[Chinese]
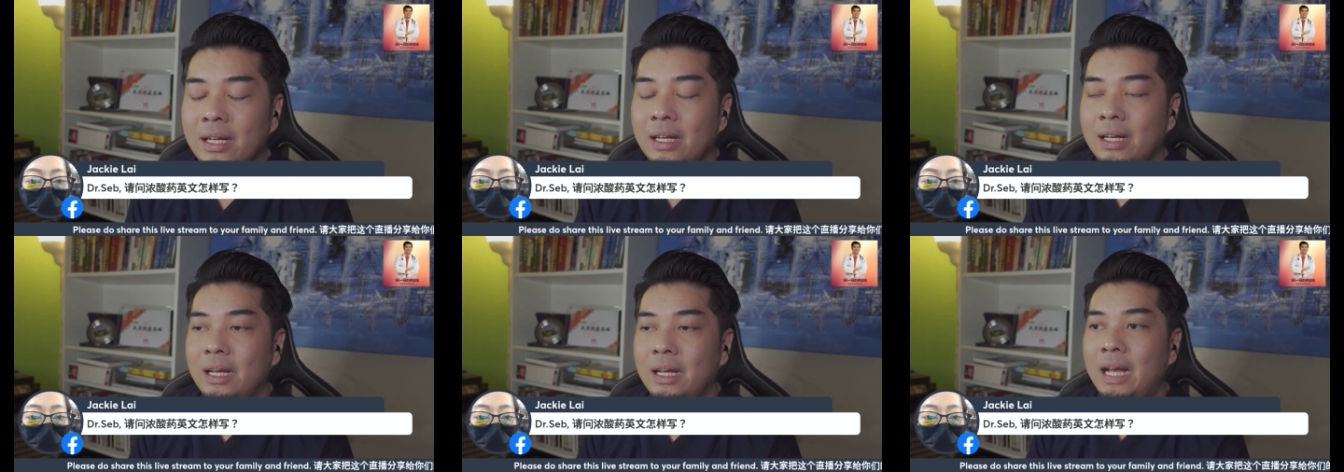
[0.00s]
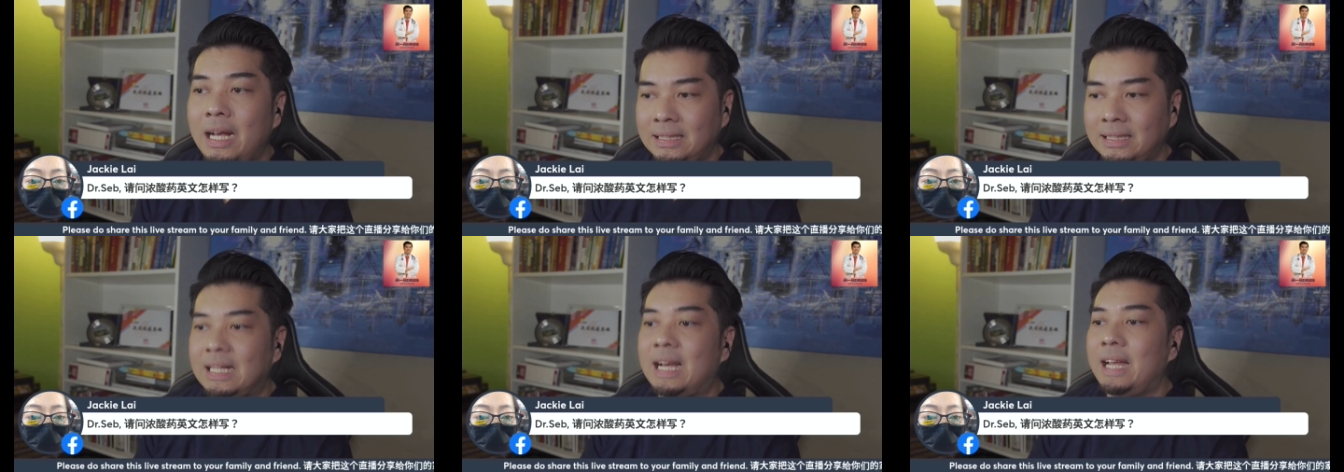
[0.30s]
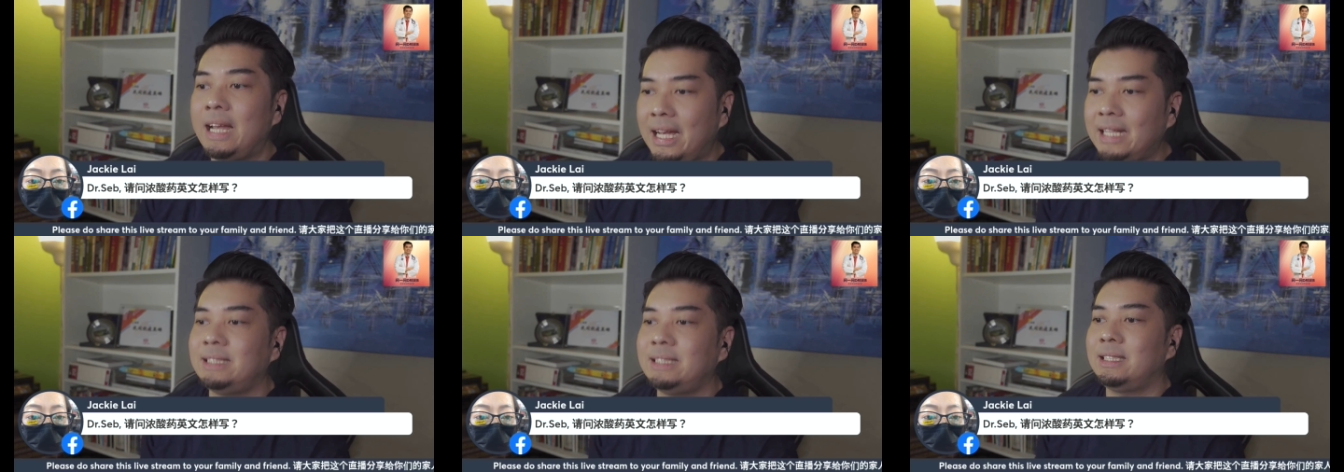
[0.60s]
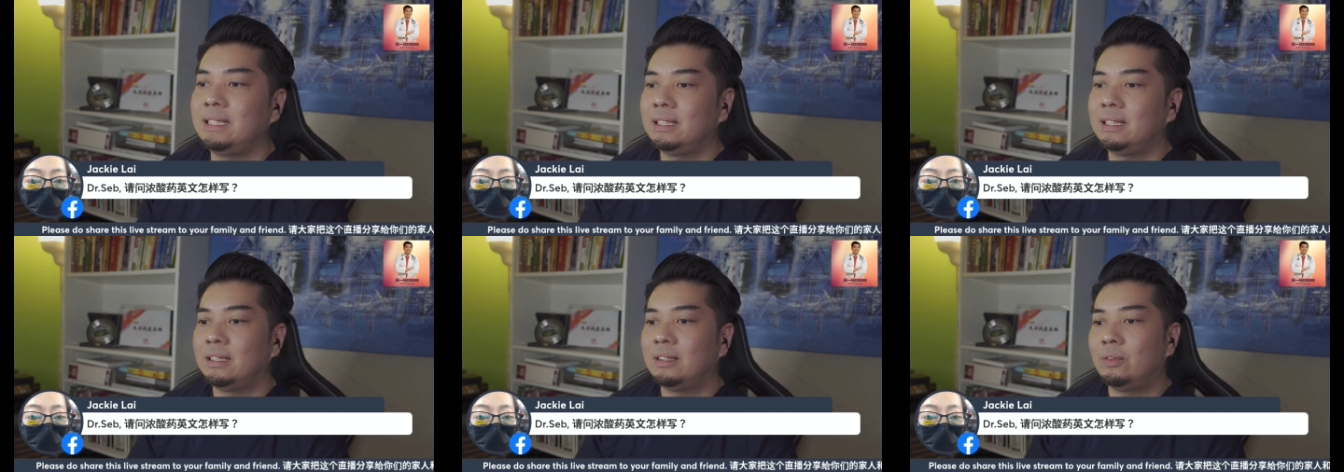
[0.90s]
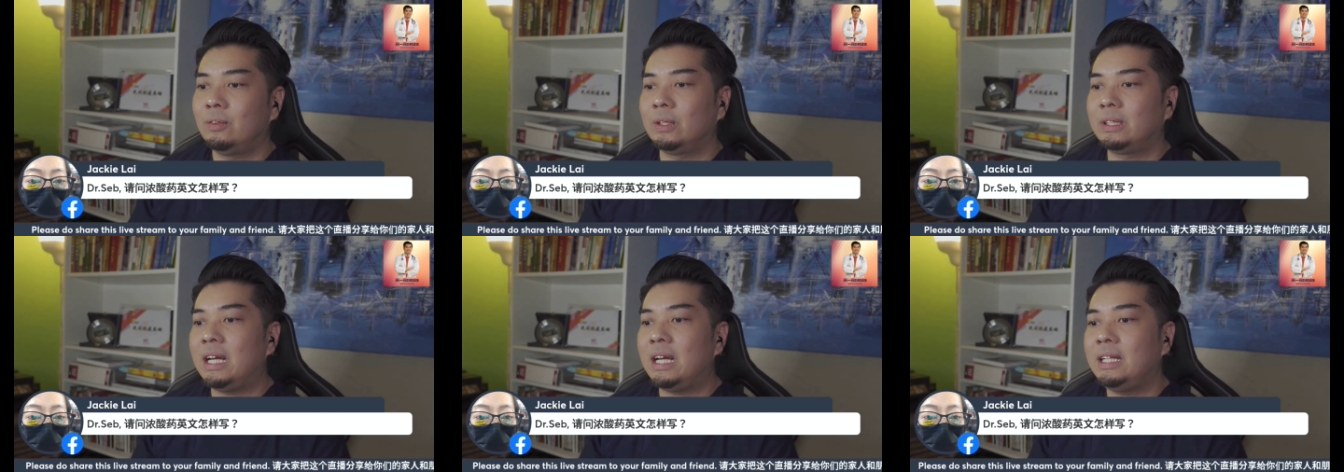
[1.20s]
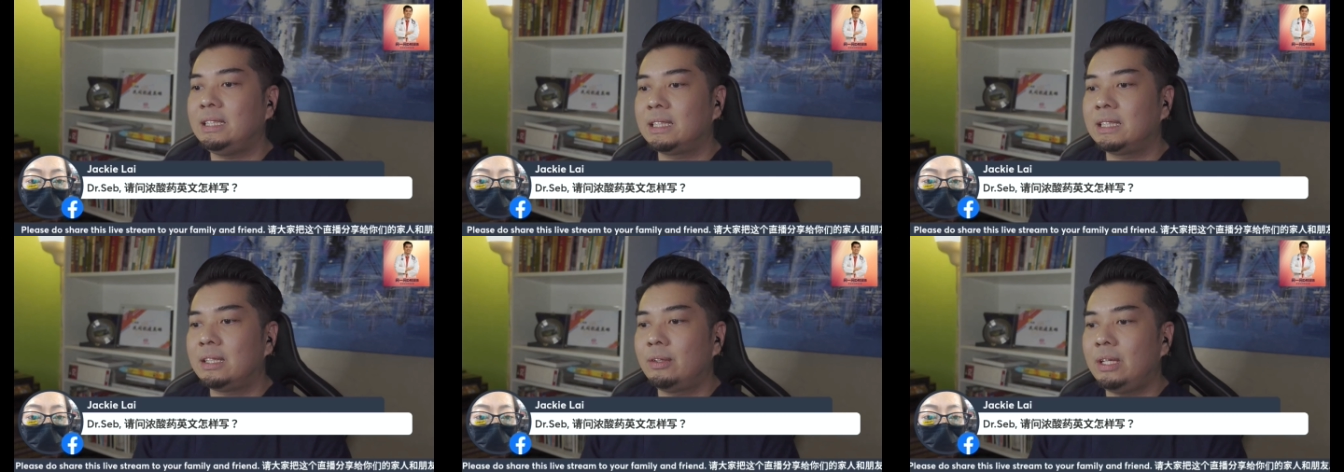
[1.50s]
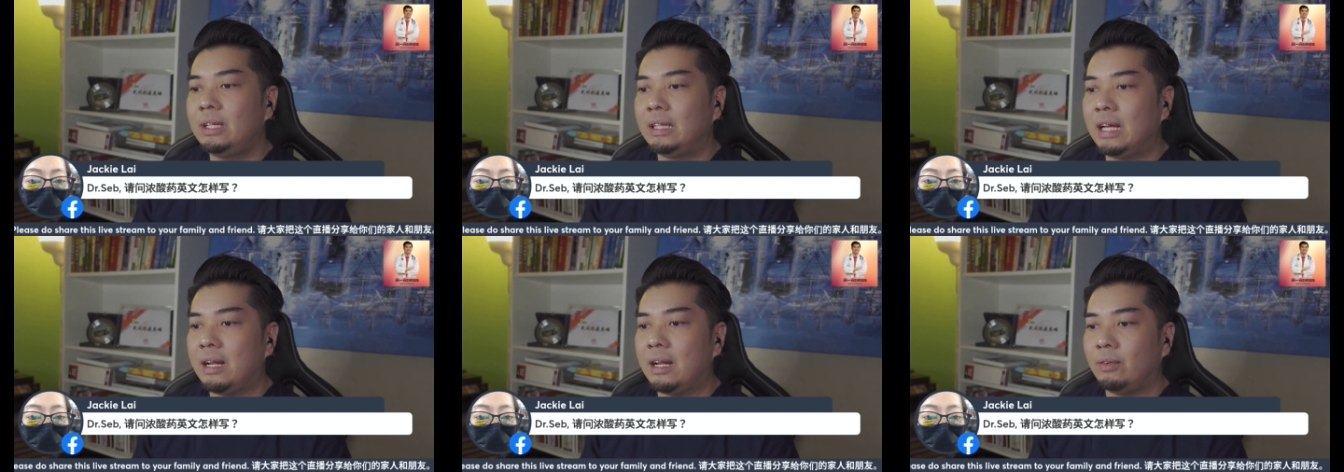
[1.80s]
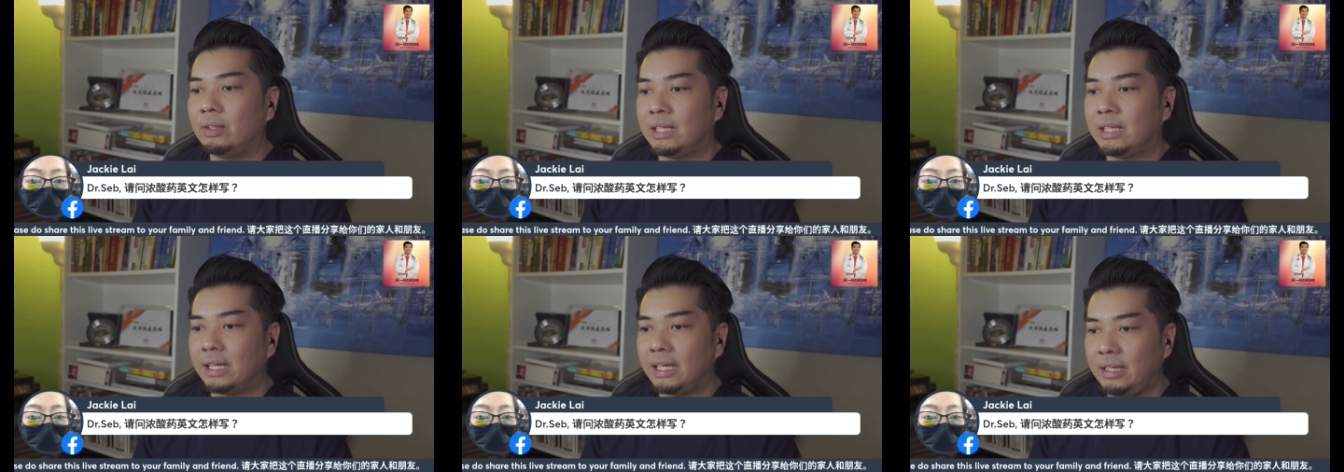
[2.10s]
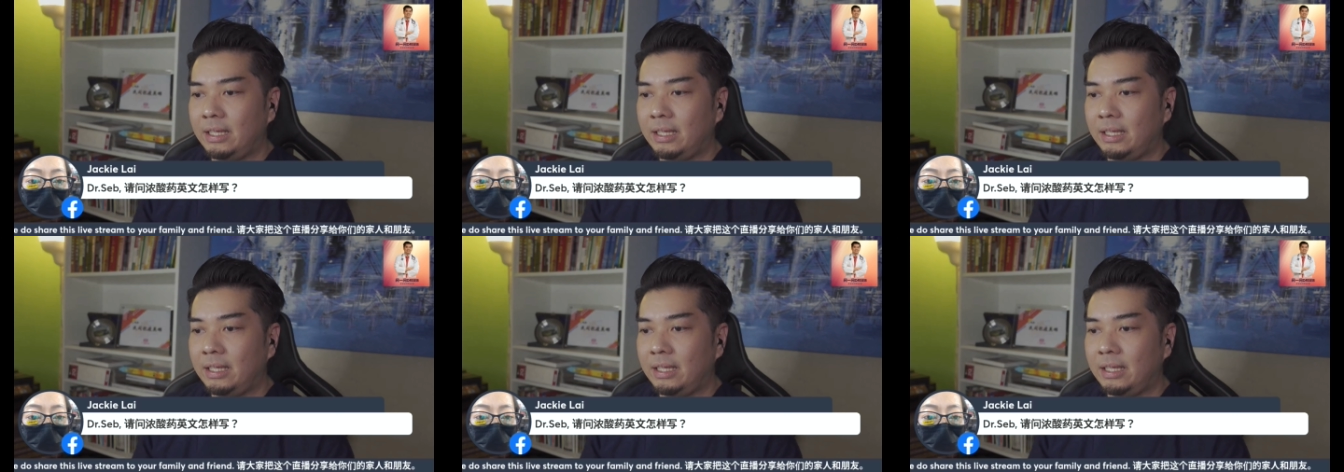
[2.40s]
S I S，我待这个会打，我打给你